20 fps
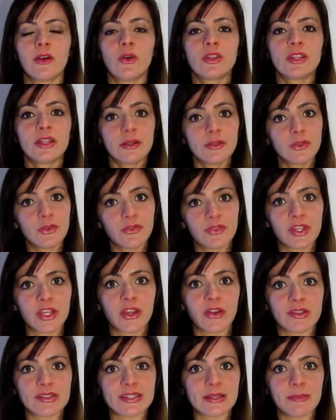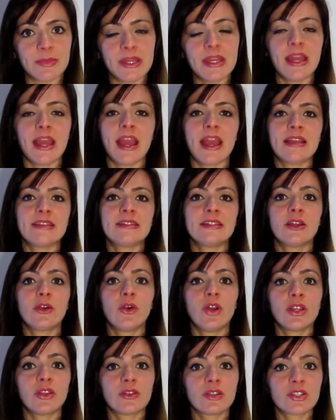Outra dúvida que eu recebi é se
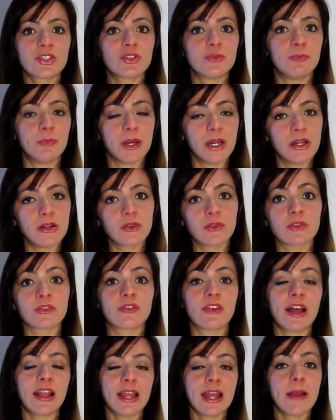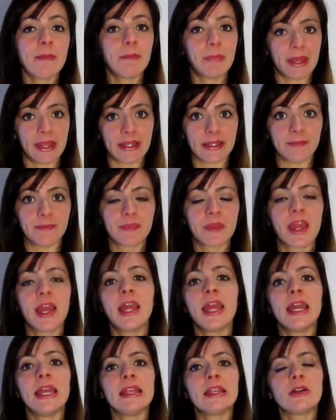corretoras de bancos valem a pena.
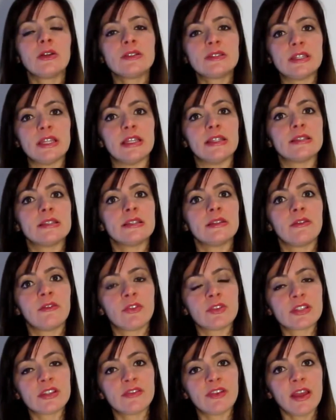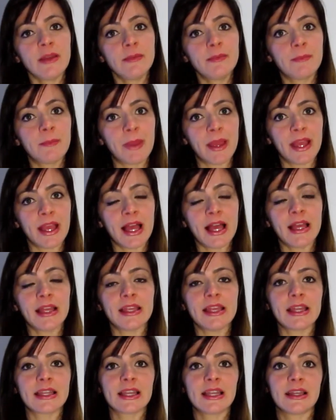Então, assim, você vai pegar
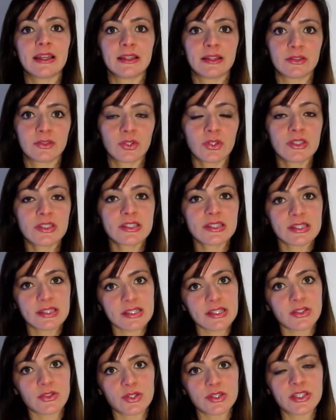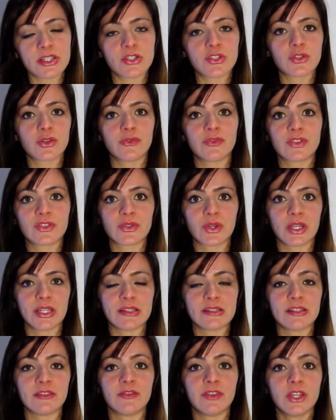e eh, todas essas questões que a gente conversou aqui
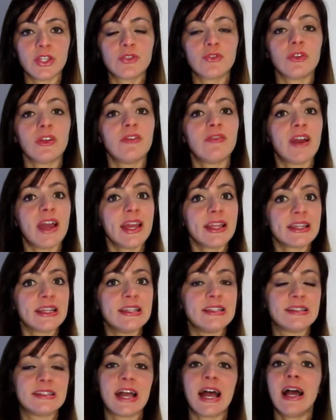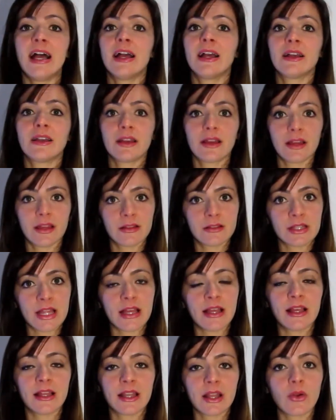nesse vídeo e vai analisar
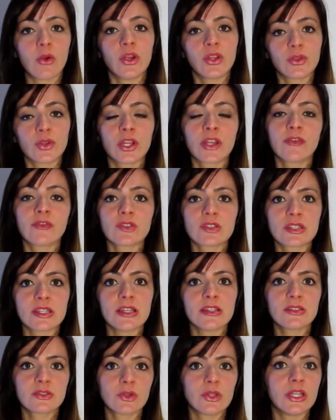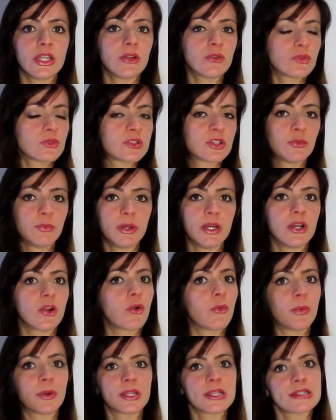na, na, corretora que você escolheu, do seu
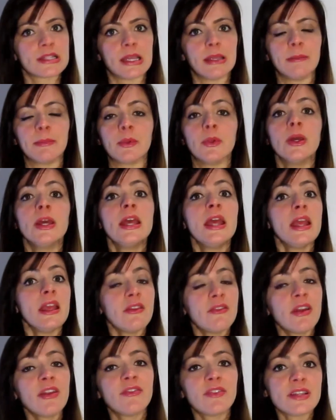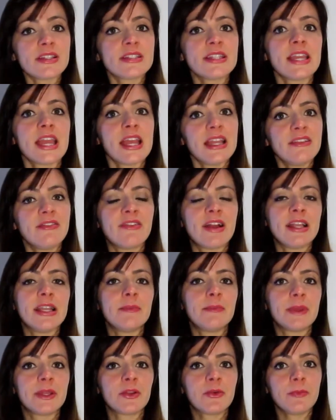banco, por exemplo, e vai ver se ele vale a
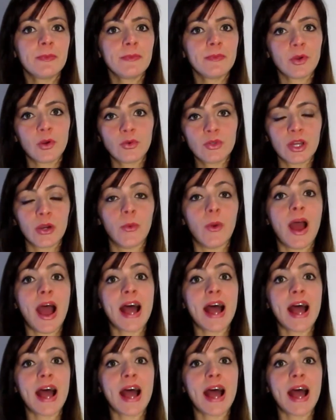pena ou não.